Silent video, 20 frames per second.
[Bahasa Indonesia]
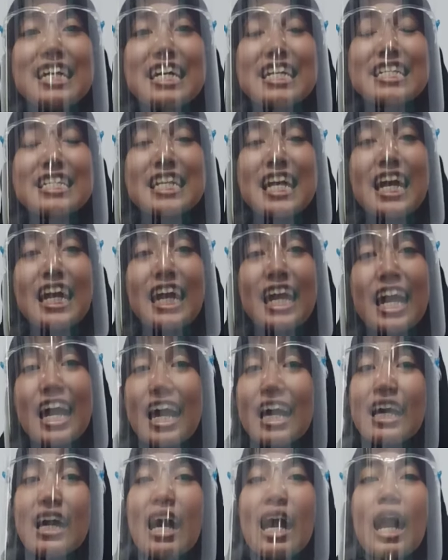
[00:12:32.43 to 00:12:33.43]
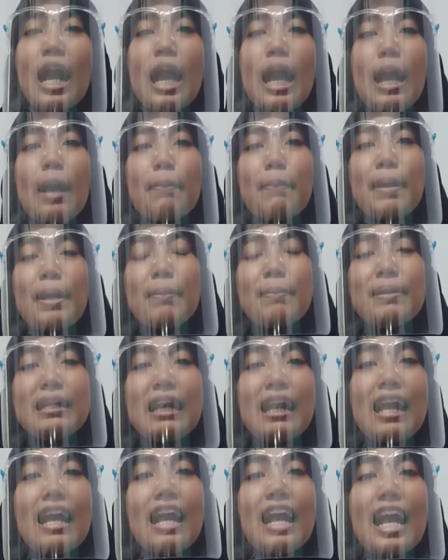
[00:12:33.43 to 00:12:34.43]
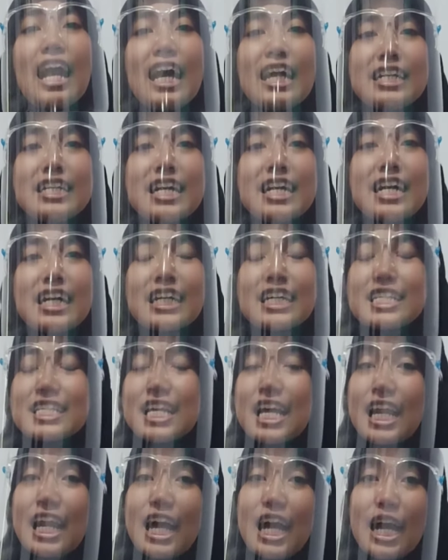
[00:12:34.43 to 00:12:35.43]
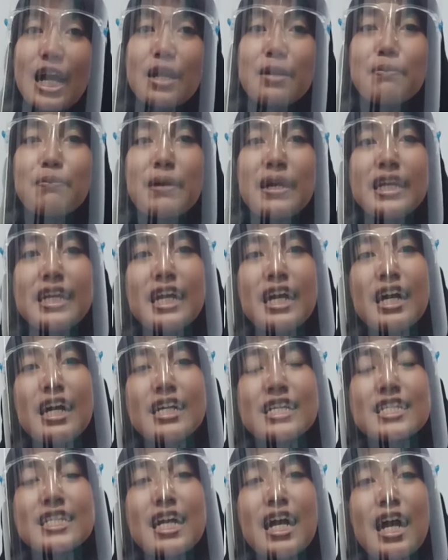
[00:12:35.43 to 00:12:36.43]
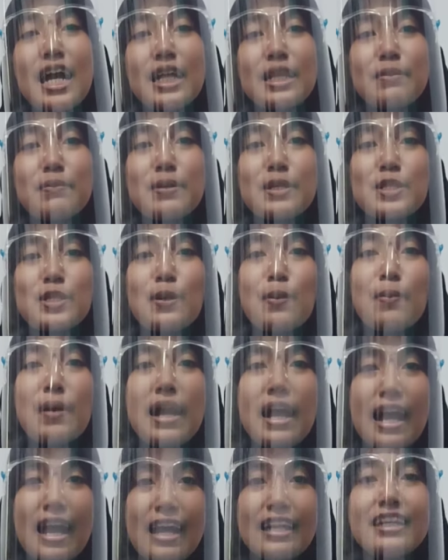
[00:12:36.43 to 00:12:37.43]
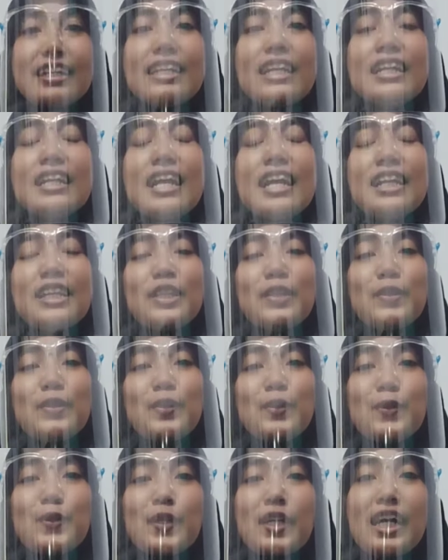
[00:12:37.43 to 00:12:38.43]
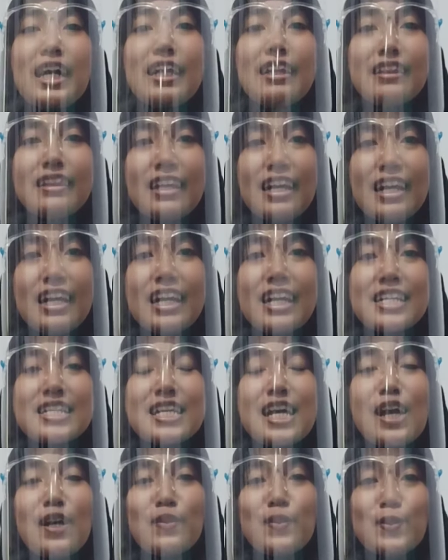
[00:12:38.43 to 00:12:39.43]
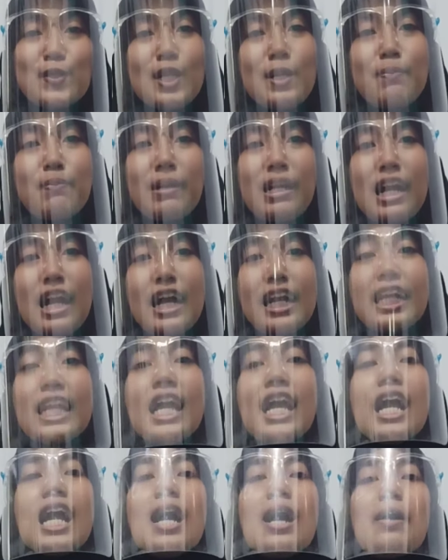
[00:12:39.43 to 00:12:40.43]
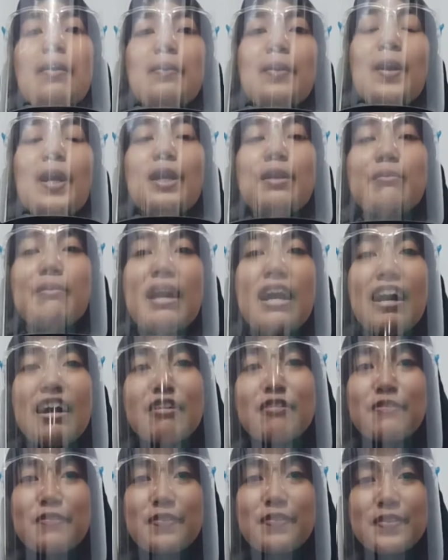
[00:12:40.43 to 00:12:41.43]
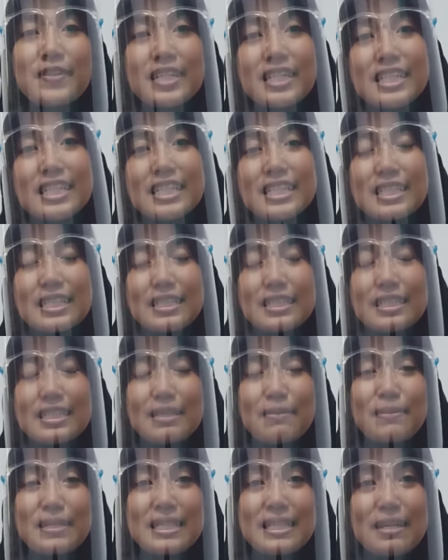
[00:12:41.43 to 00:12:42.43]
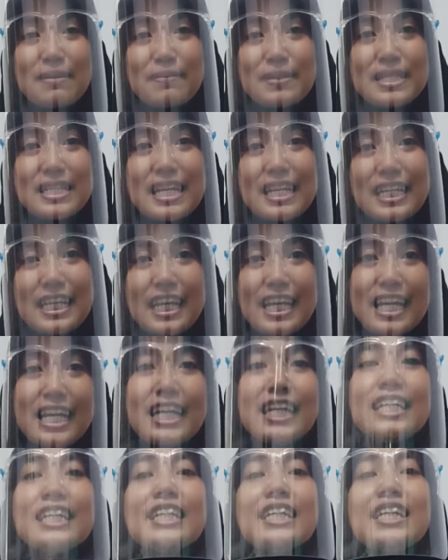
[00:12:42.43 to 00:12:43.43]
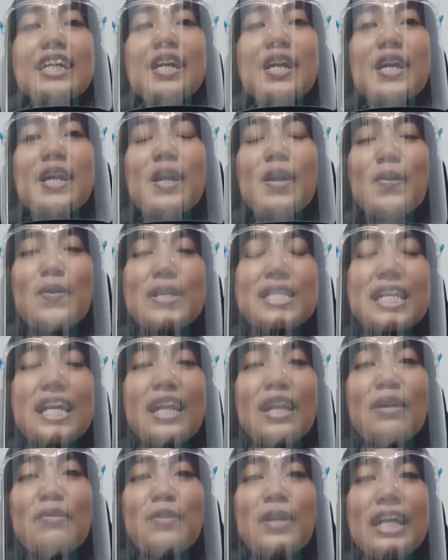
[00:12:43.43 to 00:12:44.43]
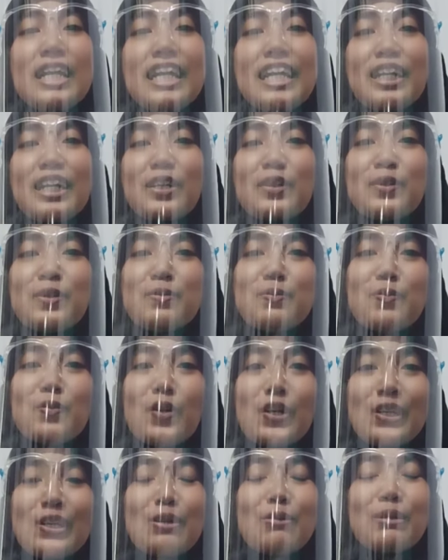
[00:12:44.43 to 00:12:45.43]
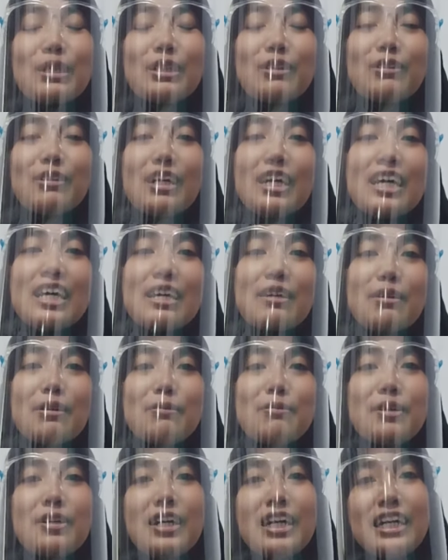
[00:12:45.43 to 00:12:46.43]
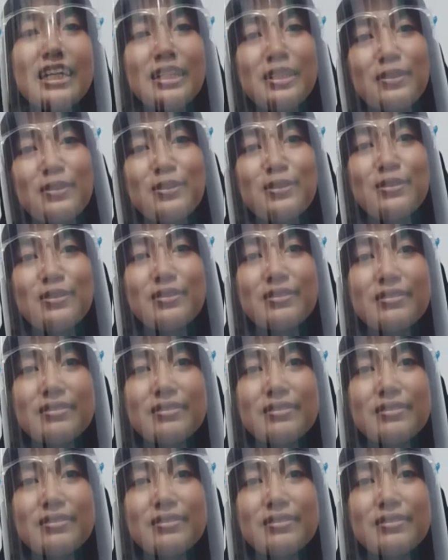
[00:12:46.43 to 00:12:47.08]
dari saya, apabila ada kesalahan pada saat percobaan dan tutur kata yang saya ucapkan, mohon maaf sebesar-besarnya. Wassalamualaikum warahmatullahi wabarakatuh.